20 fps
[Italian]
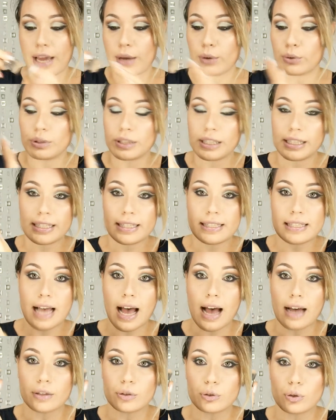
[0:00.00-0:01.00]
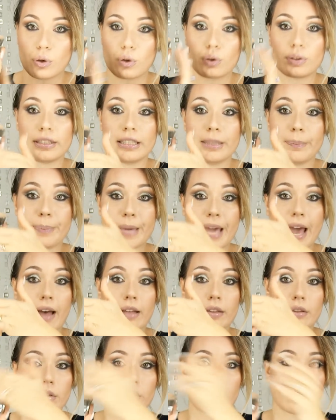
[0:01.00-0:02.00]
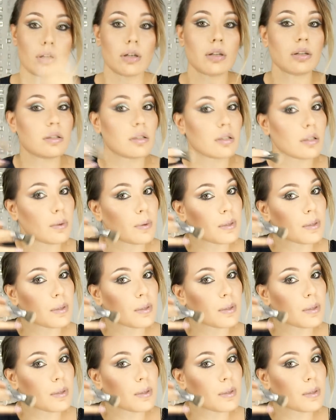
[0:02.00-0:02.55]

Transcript: e utilizzato di piatto,